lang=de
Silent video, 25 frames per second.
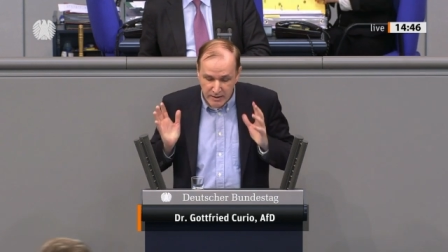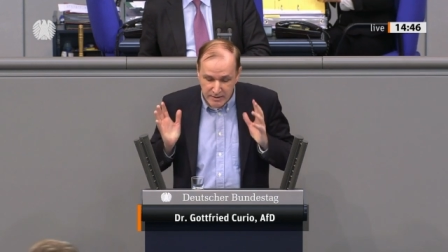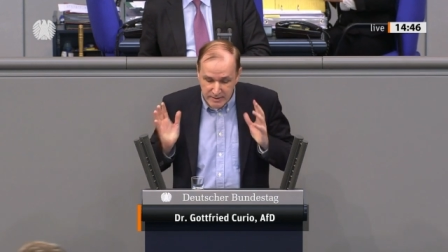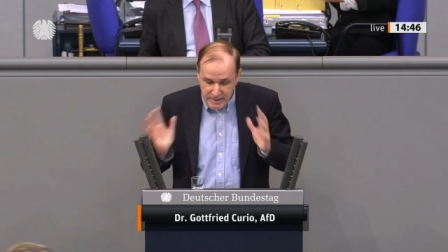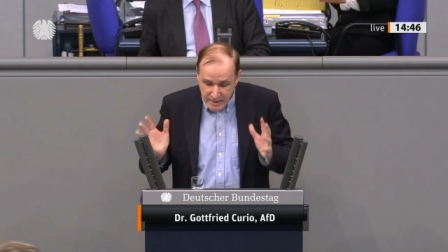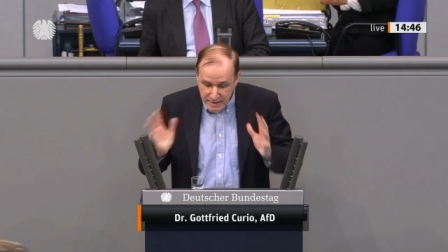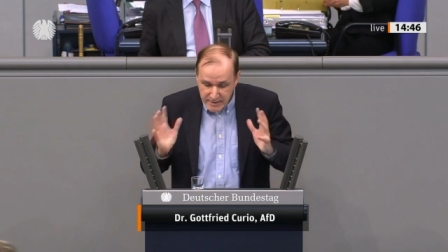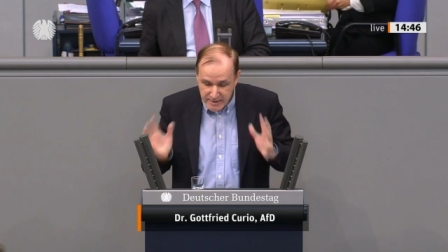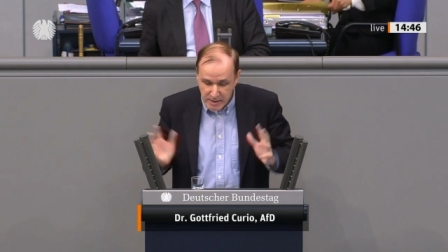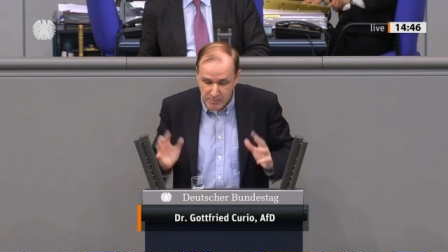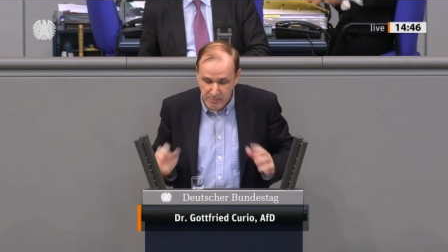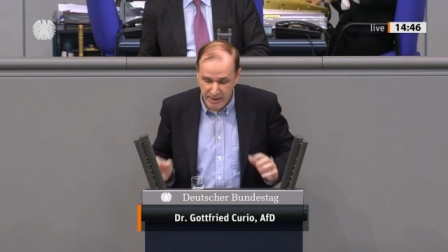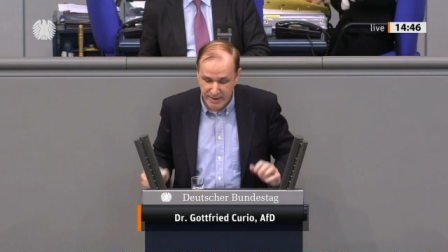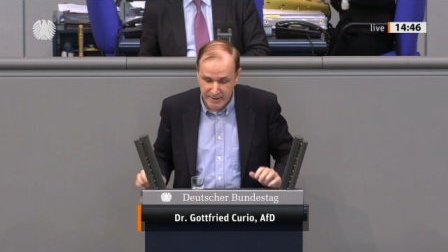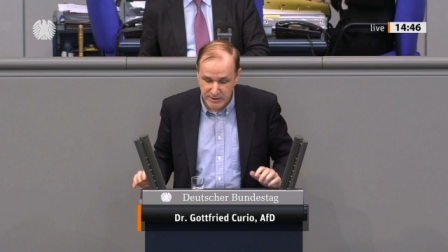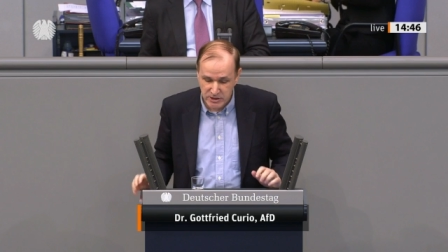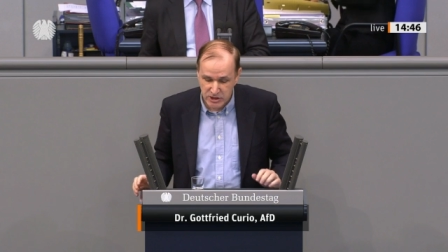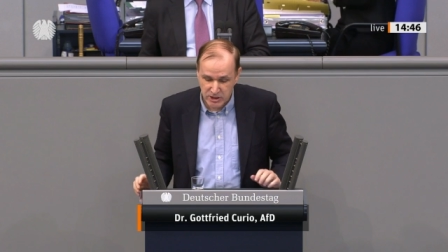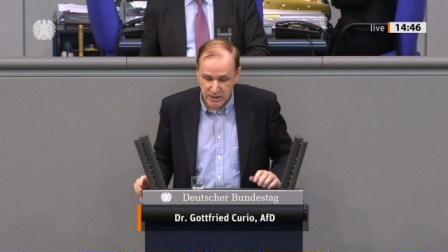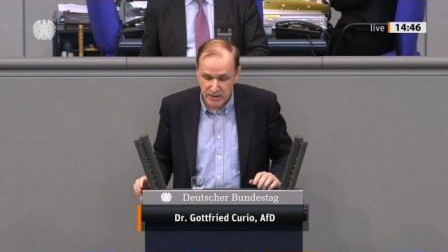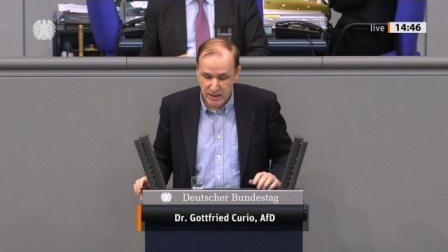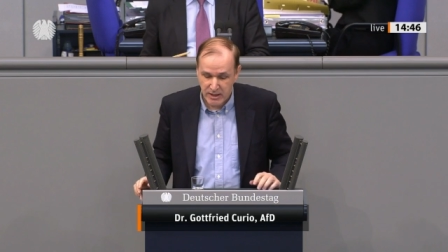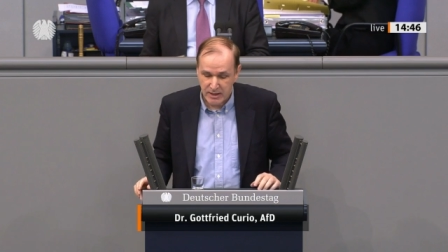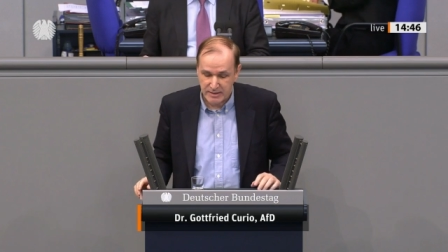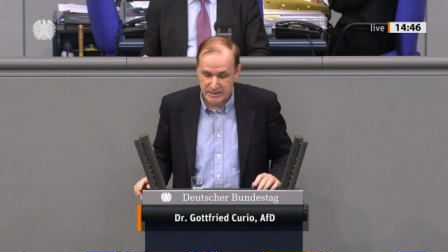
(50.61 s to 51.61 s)
Diese
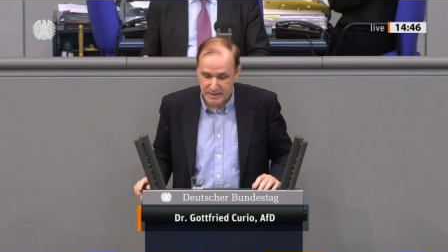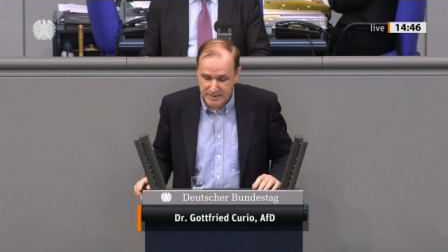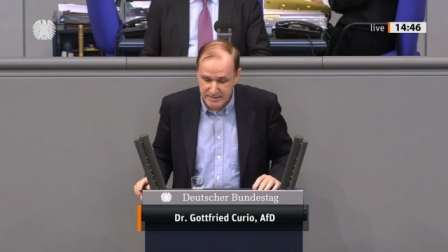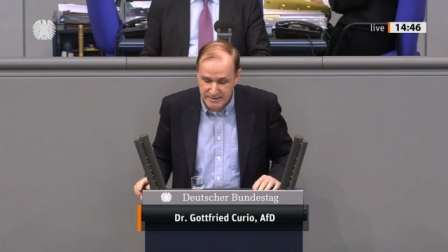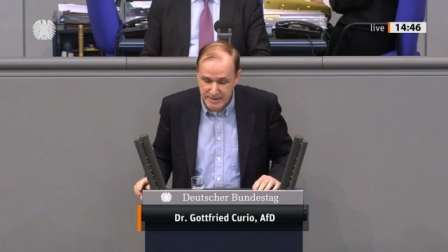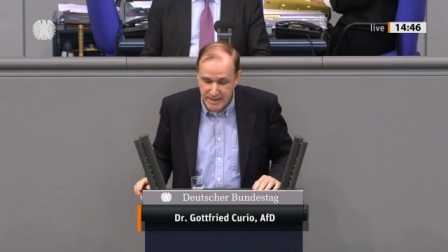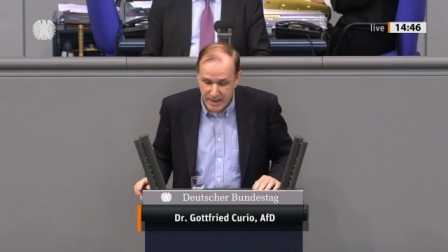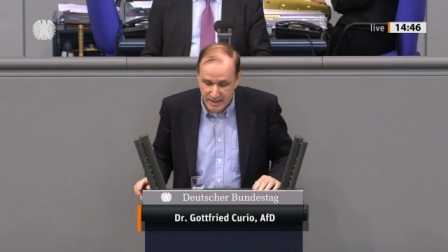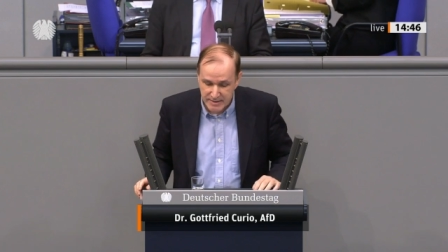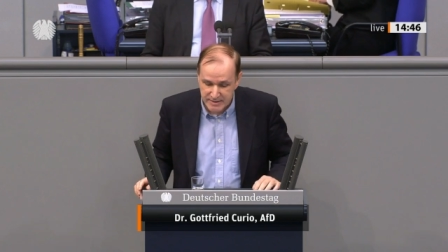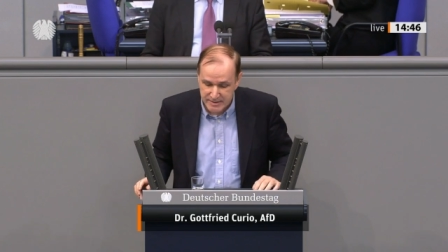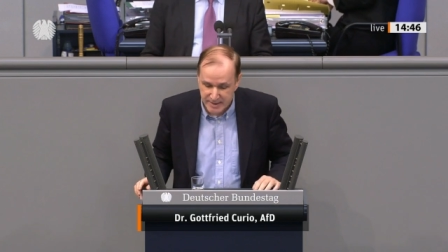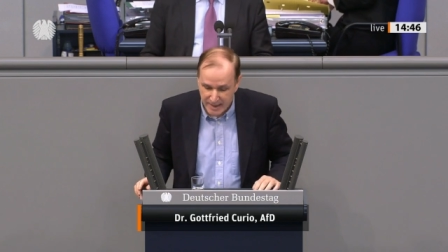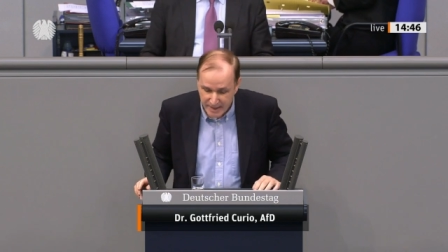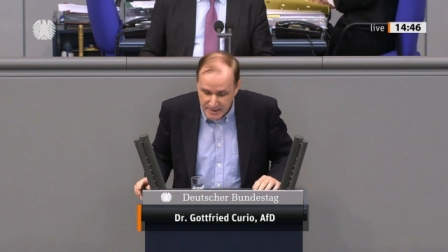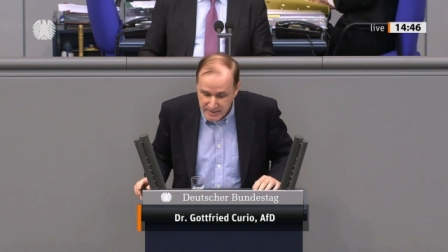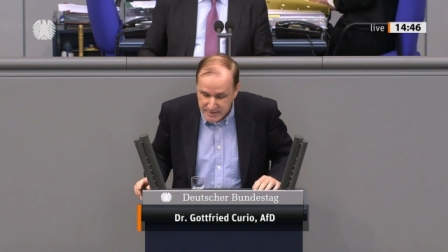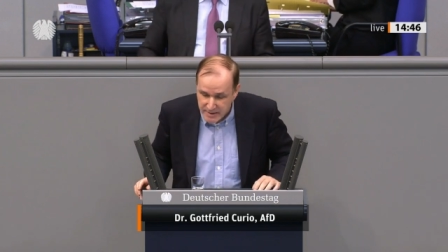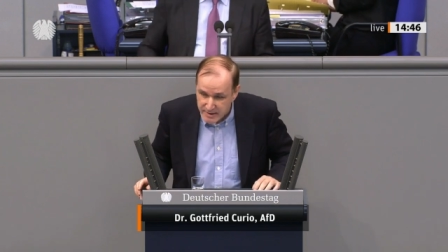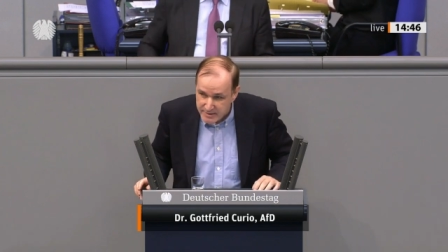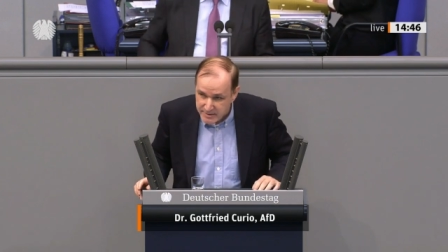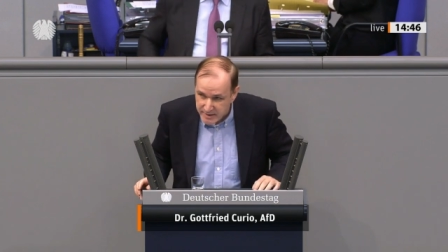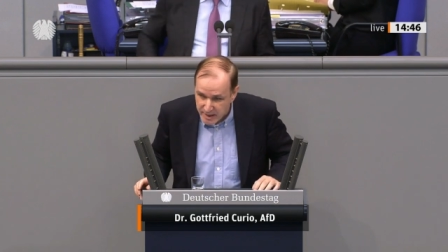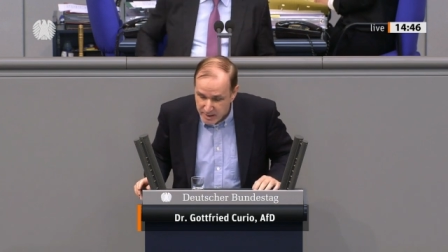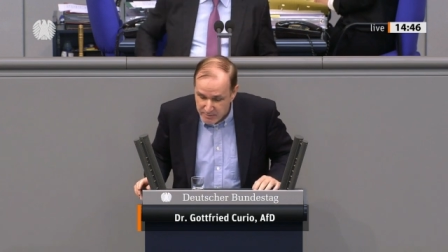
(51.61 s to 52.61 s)
Menschen, die sie als
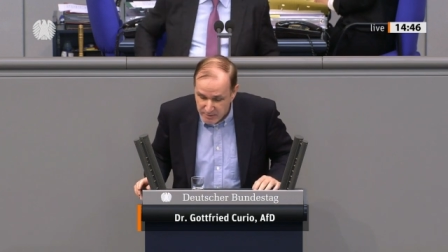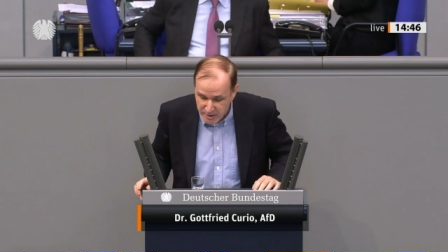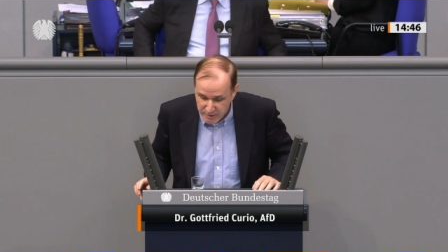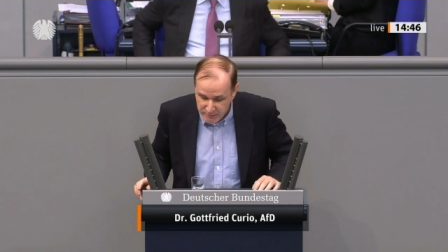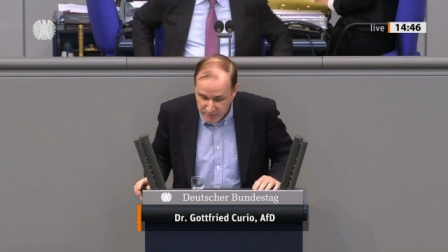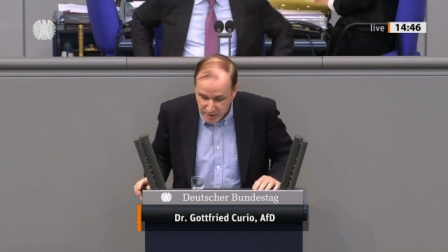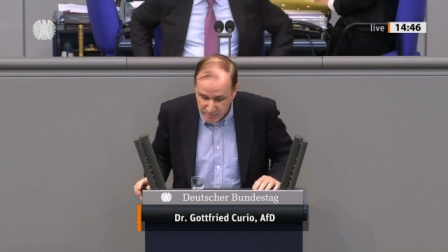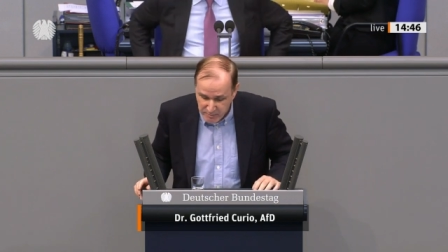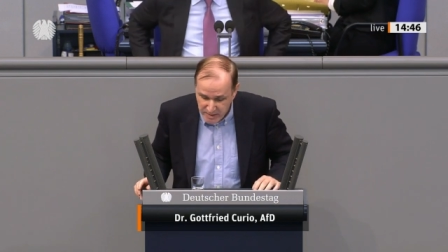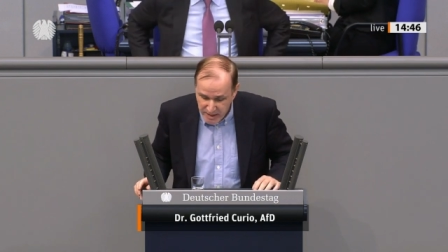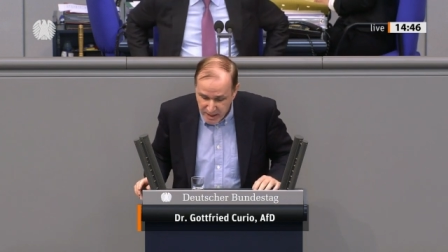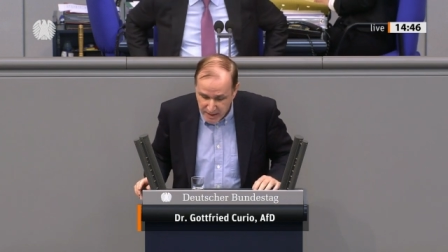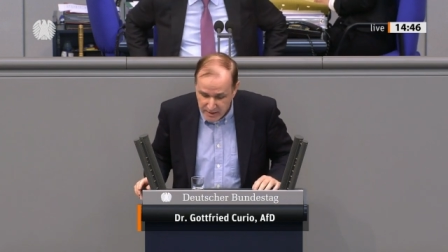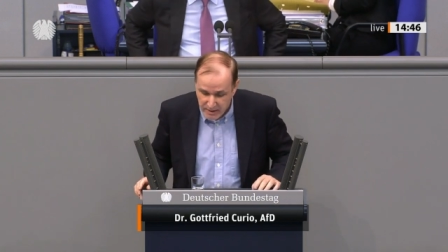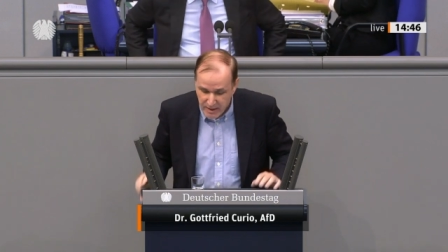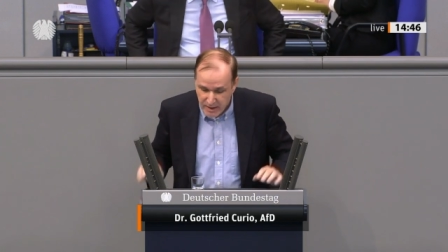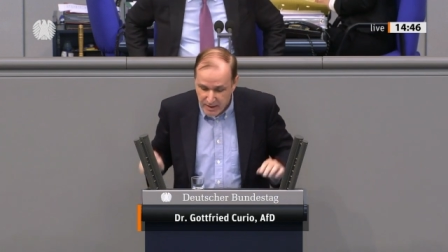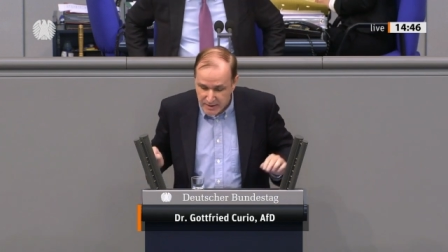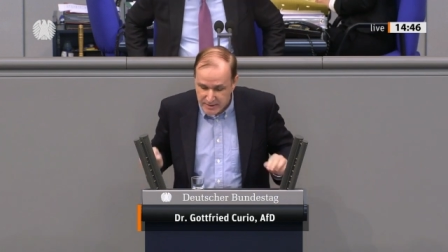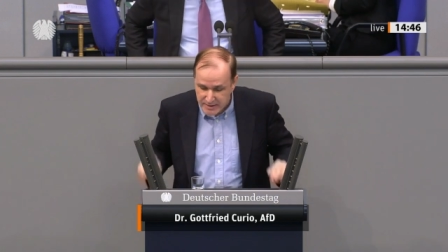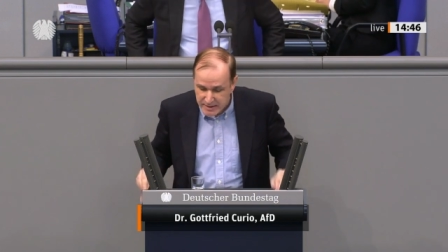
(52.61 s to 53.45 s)
rechtsextrem diffamieren,